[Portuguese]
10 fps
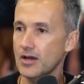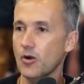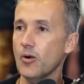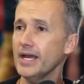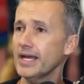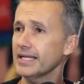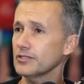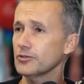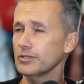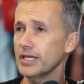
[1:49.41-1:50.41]
Ou a regata
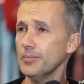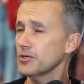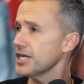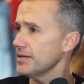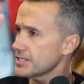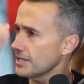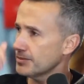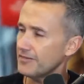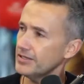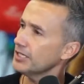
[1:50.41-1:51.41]
do LeBron James, que
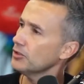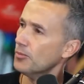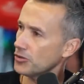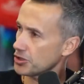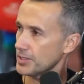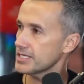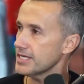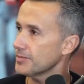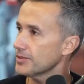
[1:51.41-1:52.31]
está vendendo um monte, por exemplo